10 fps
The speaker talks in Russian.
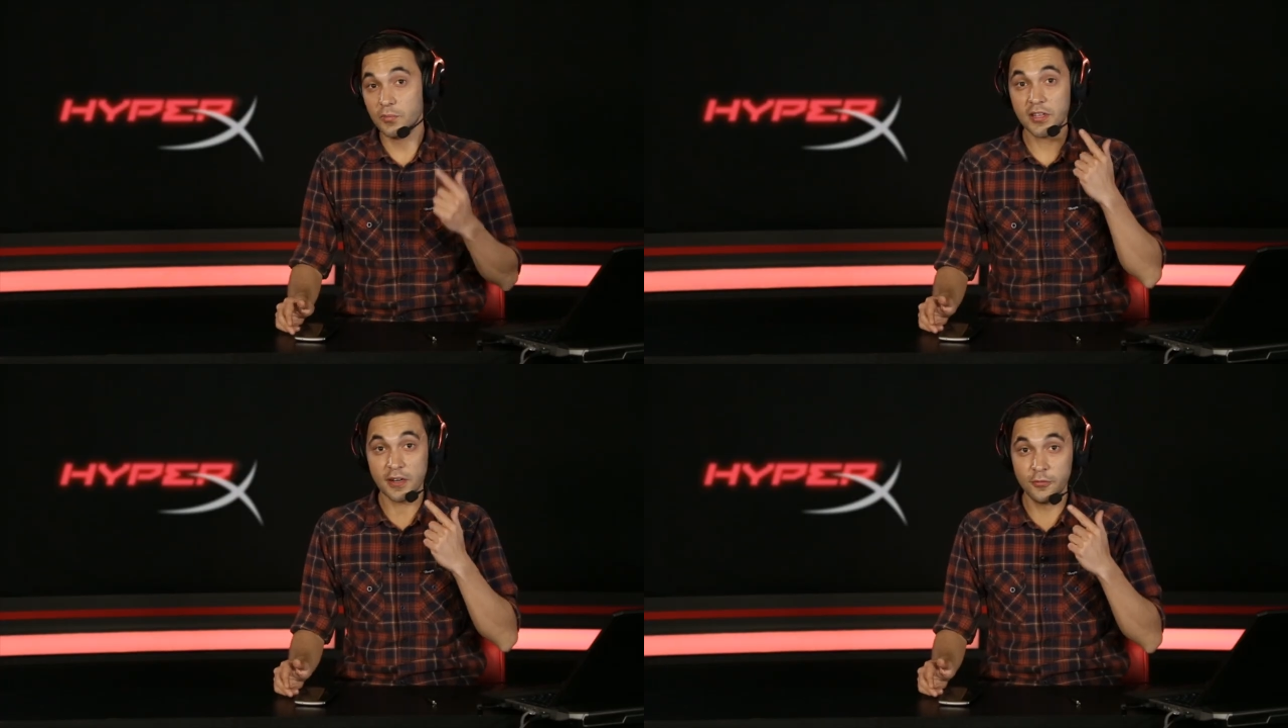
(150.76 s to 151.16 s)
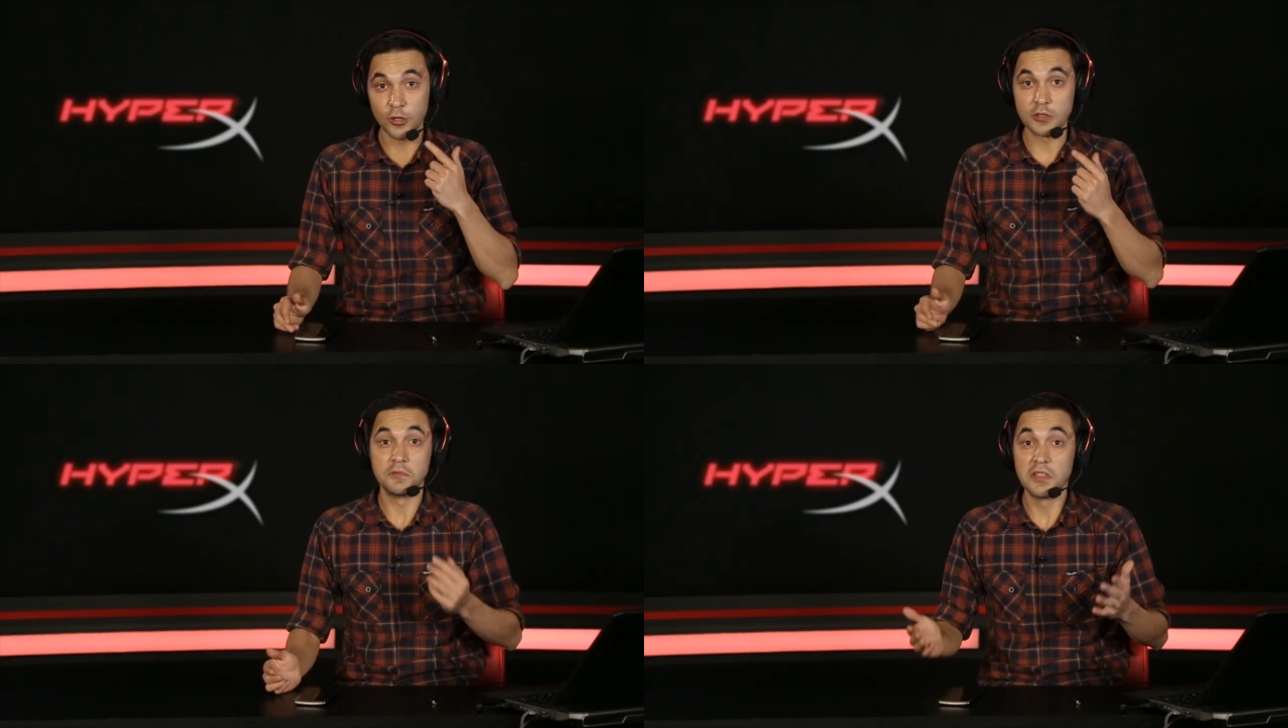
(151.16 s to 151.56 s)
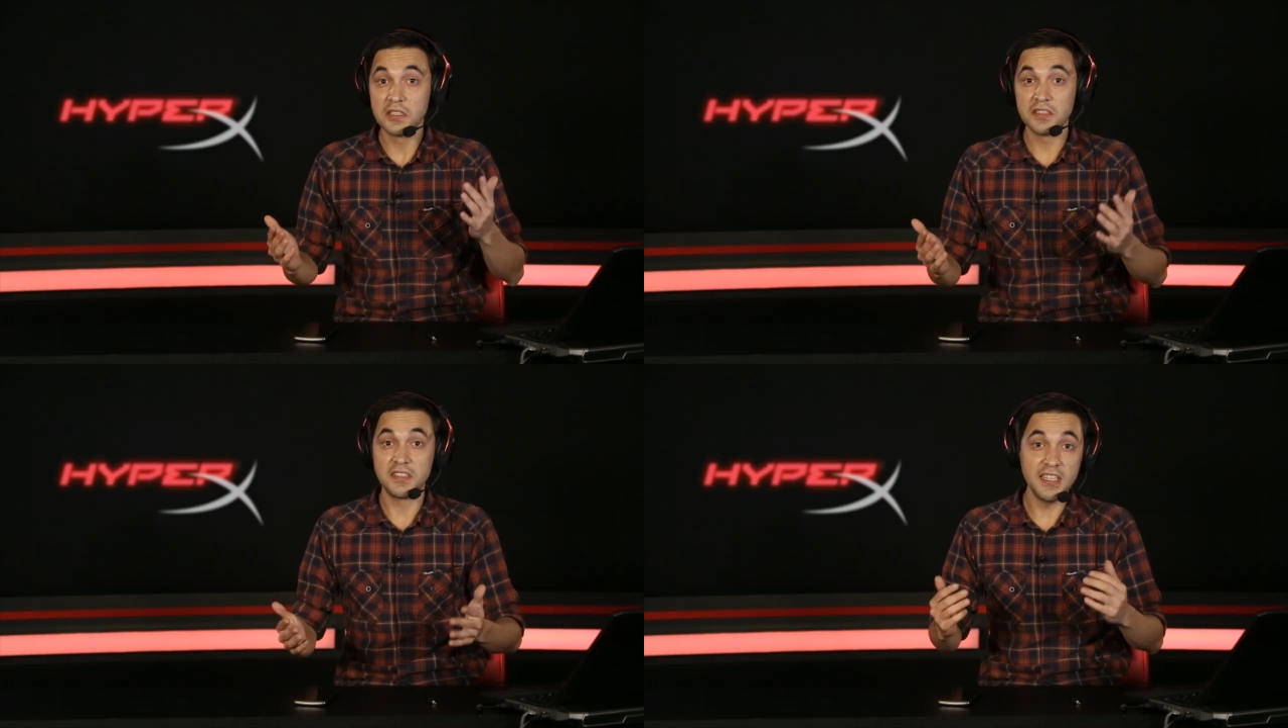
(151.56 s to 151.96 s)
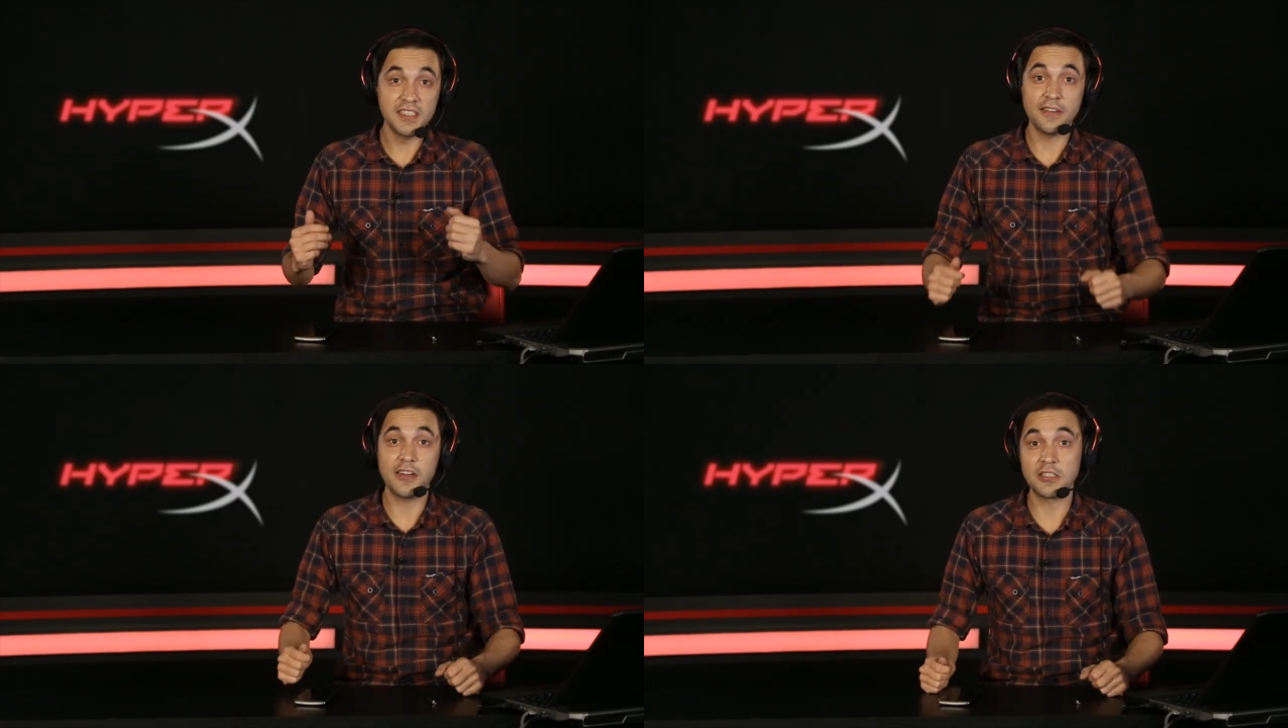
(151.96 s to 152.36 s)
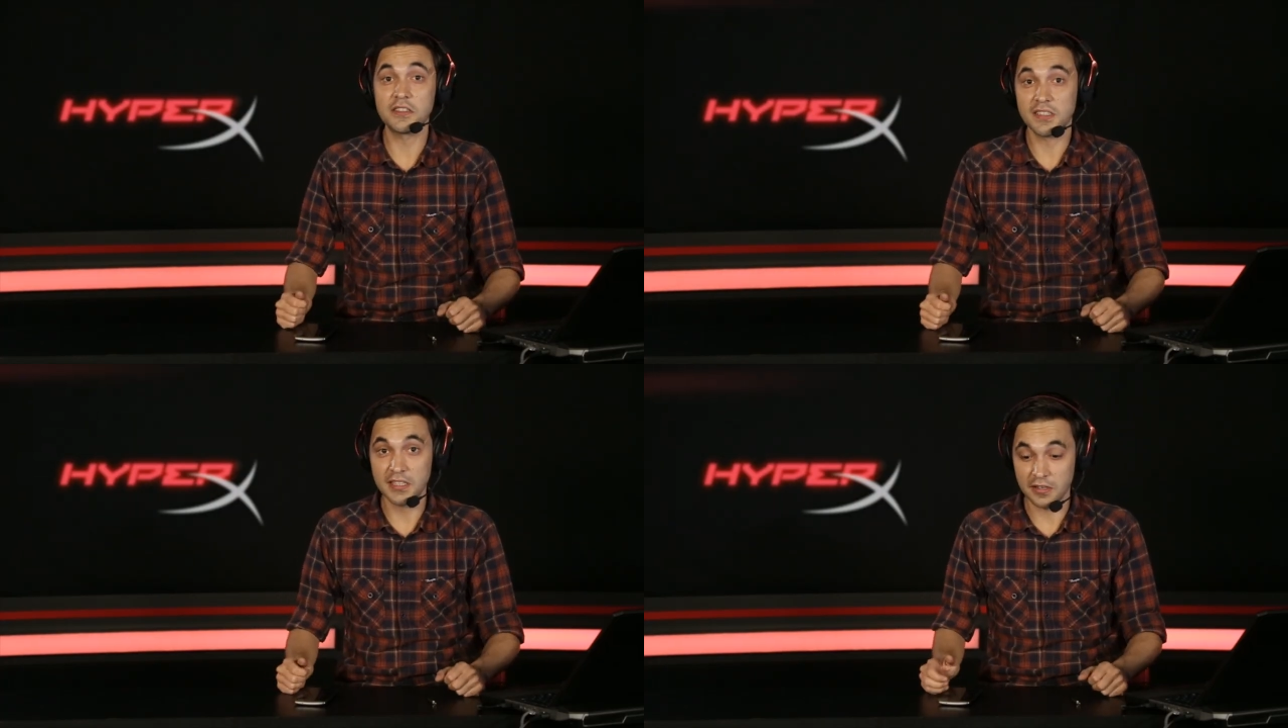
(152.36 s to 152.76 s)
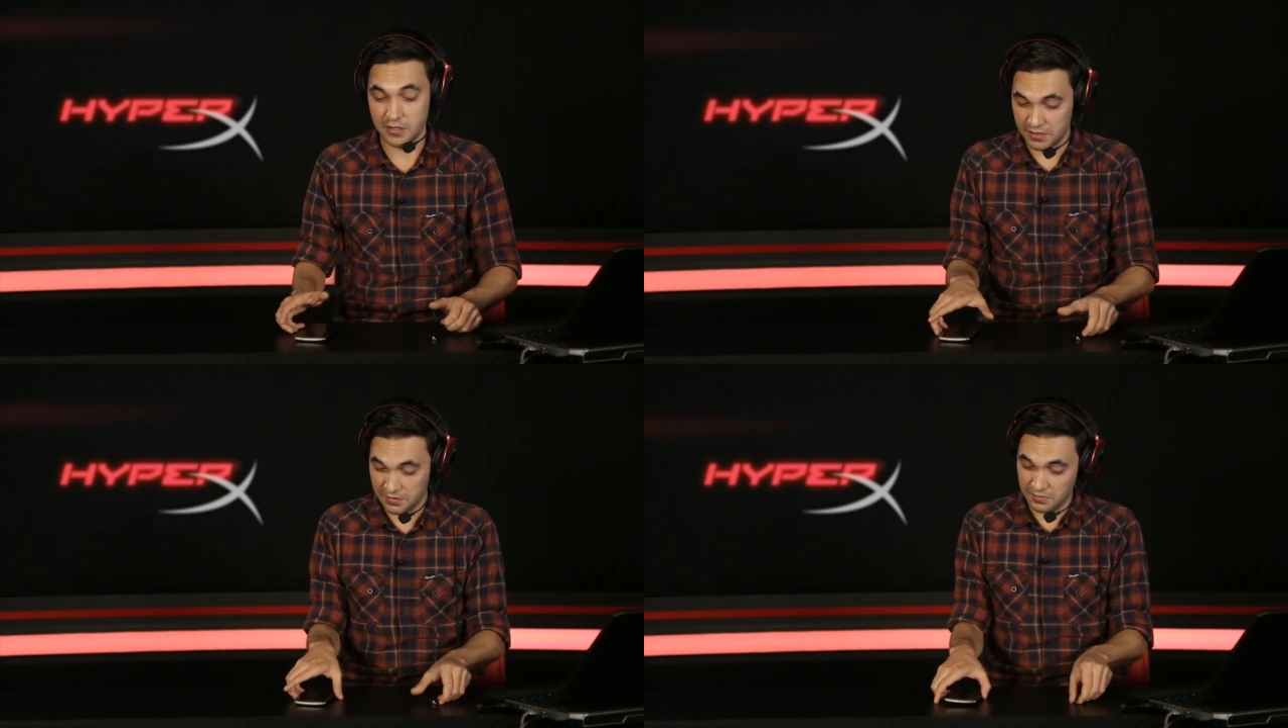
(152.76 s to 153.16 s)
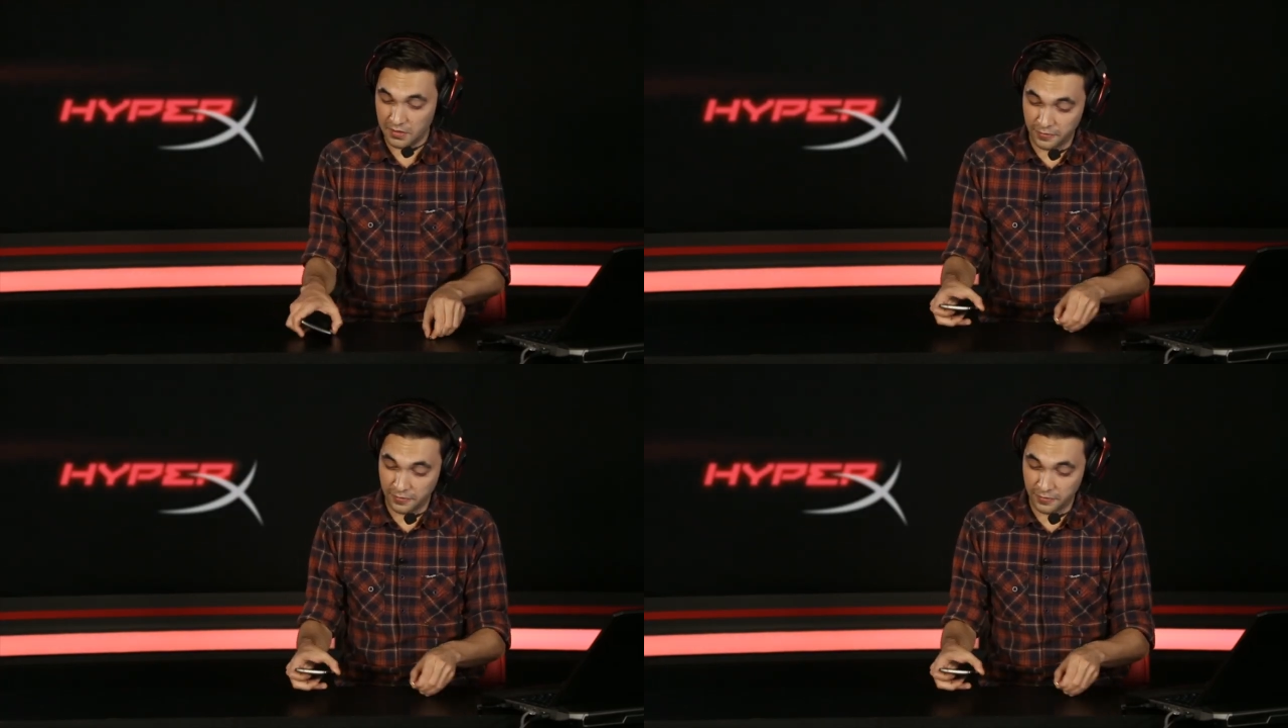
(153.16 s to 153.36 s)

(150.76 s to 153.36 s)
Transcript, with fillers: Микрофон. Здесь давайте тестировать.